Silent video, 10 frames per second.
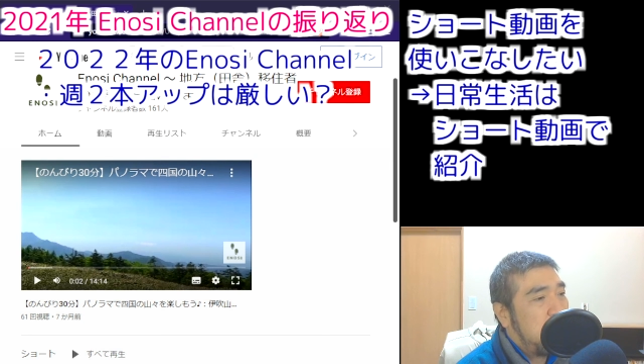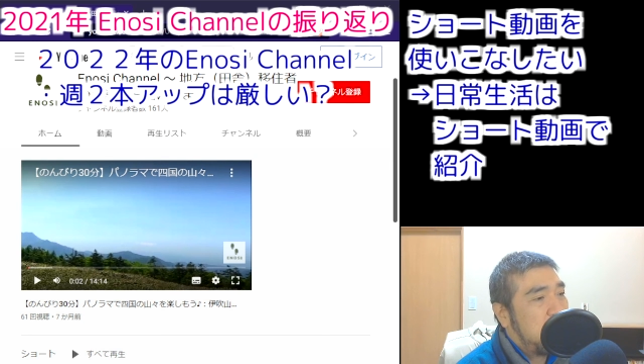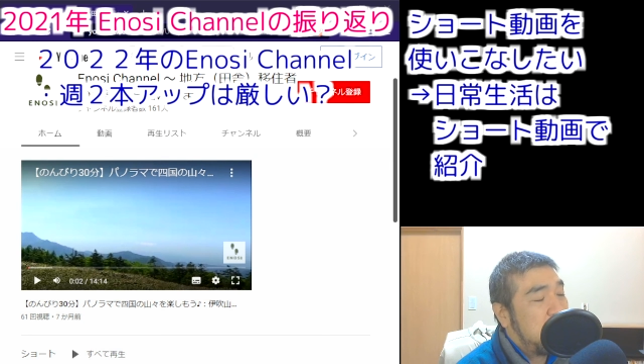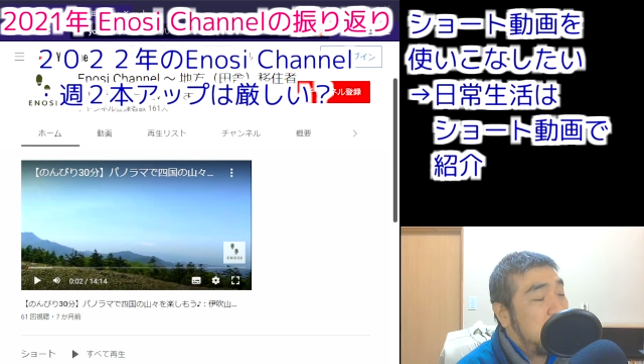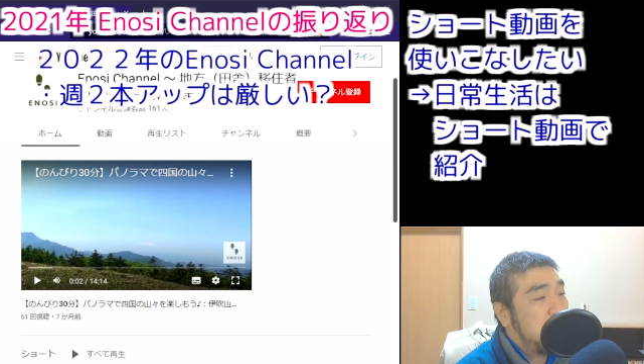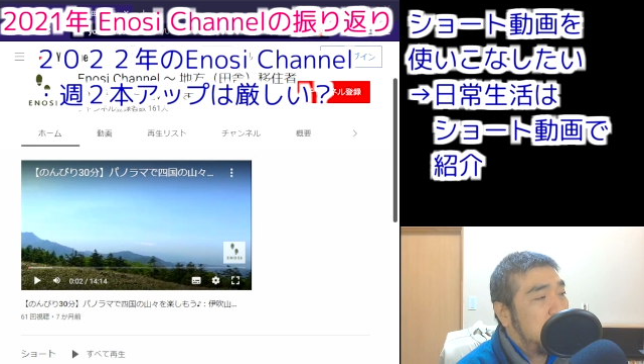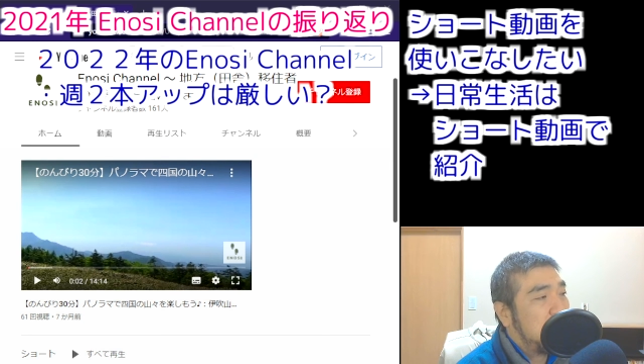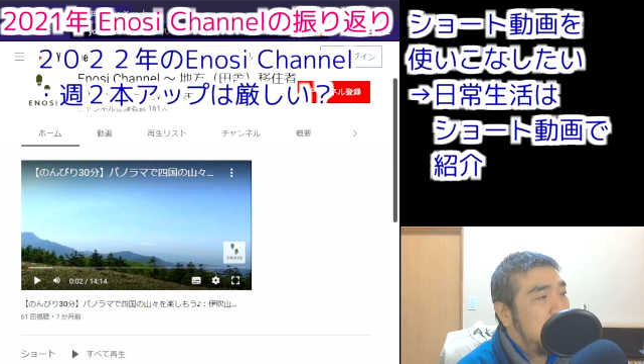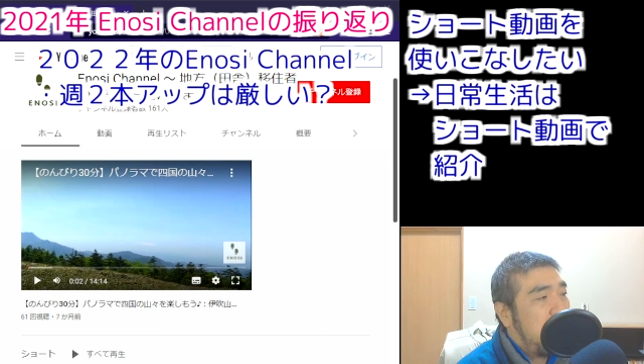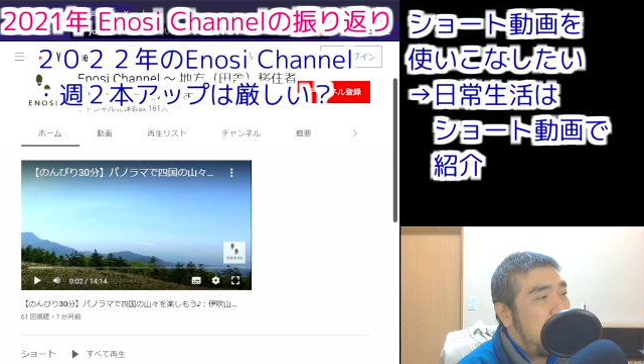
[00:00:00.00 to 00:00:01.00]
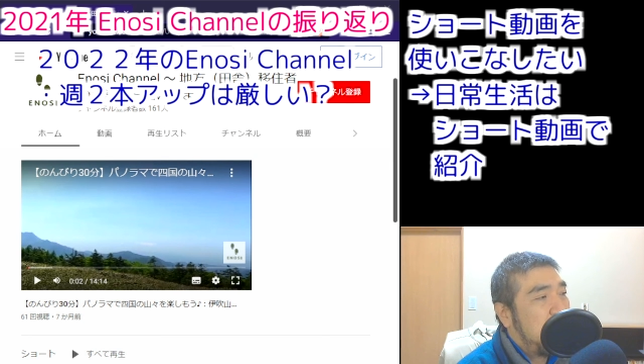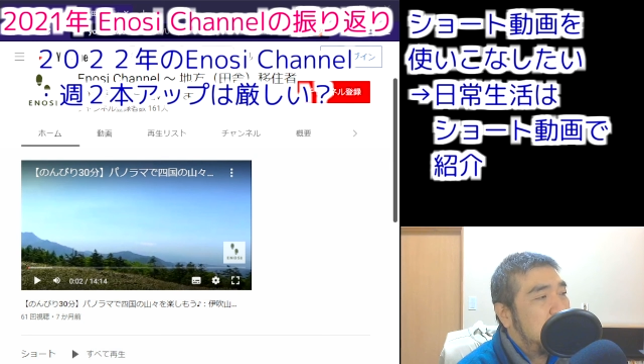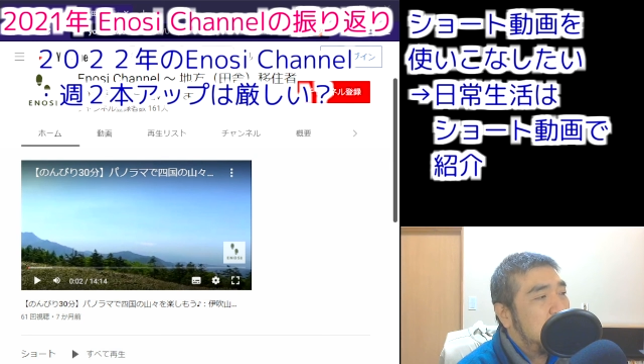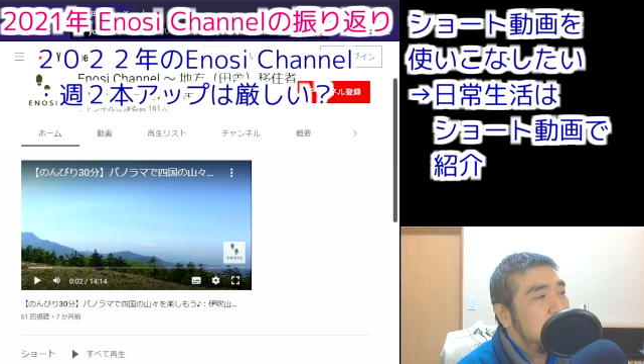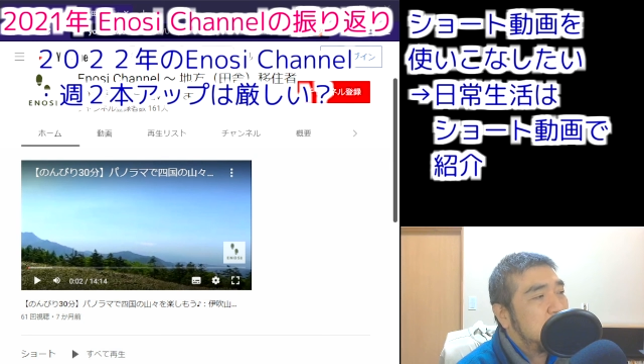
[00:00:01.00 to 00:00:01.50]
換の中で
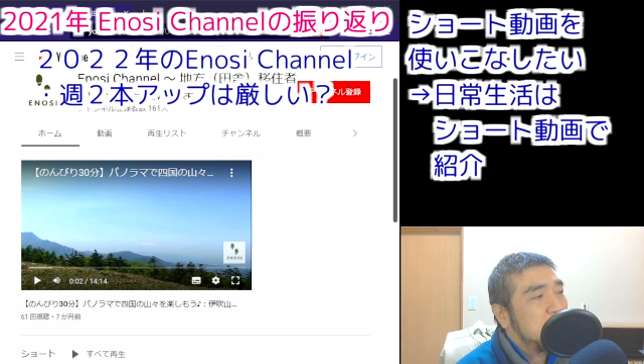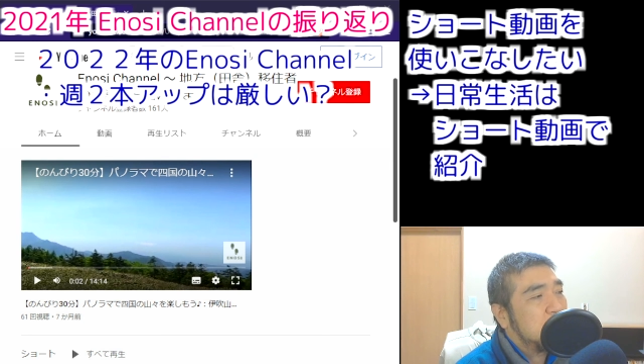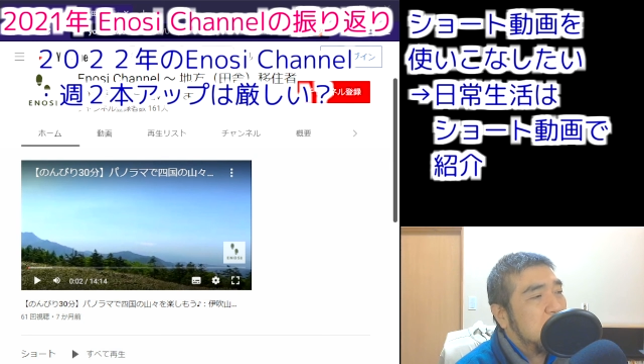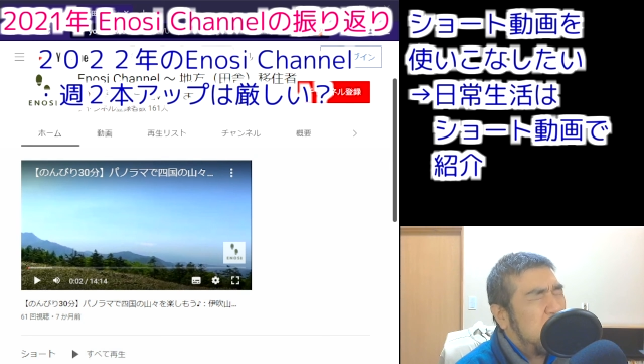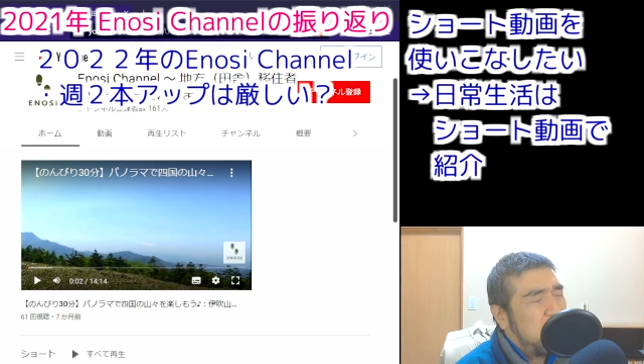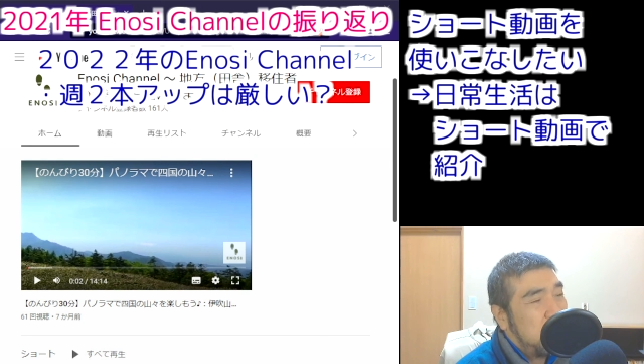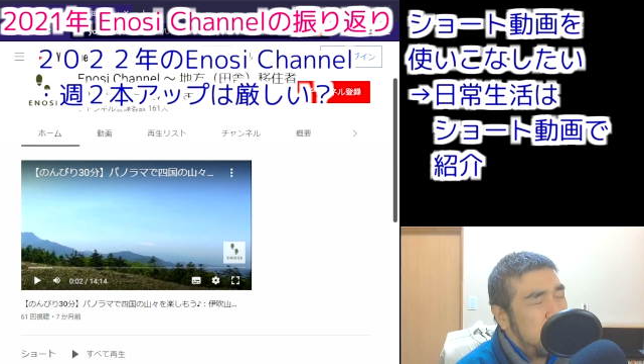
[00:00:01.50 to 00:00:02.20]
どれだ